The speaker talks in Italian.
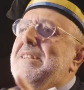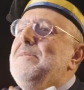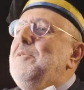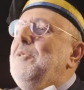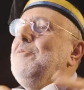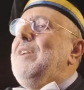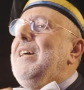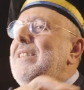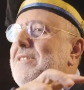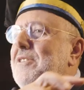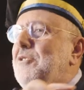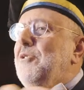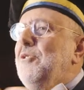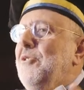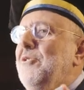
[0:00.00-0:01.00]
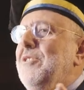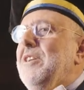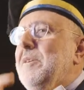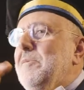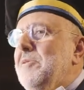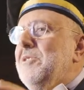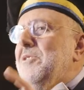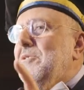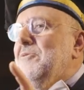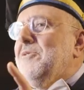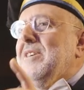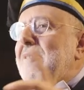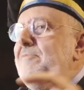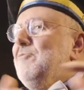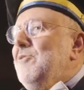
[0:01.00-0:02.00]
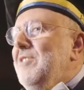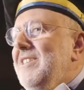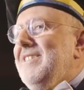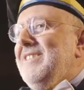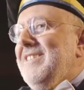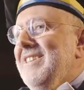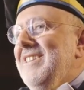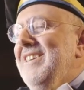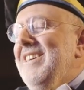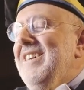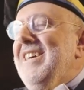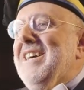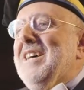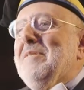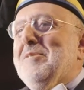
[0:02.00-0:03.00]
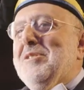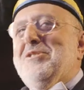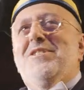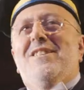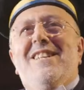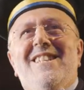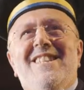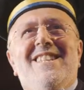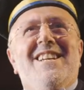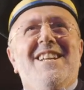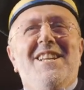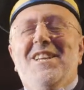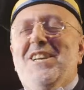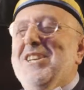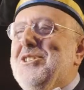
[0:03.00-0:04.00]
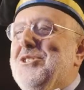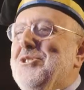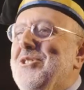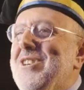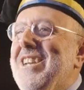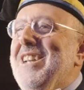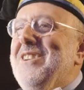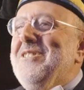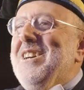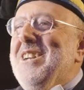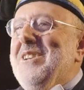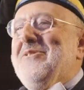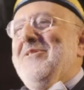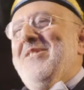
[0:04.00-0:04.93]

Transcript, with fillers: arrivò un'altra colonia, non voglio più camurrista, la precedente che li cacciò e allora alla